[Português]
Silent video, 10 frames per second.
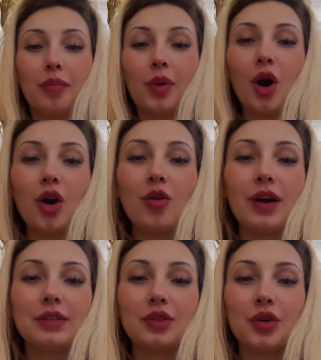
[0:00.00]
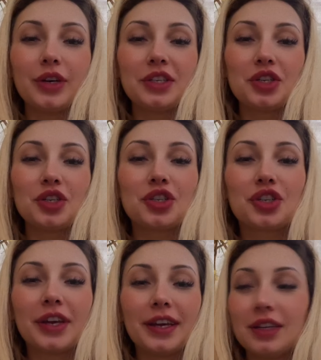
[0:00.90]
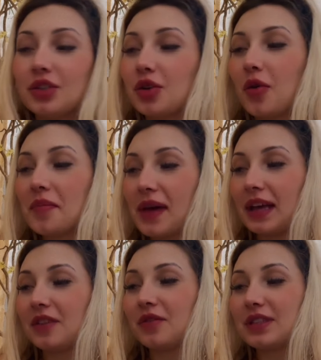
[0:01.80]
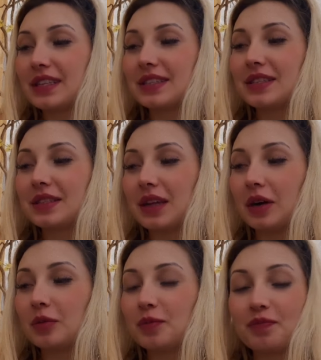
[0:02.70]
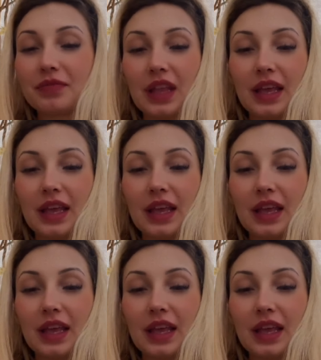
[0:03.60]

Boa noite, gente. Como é que vocês estão?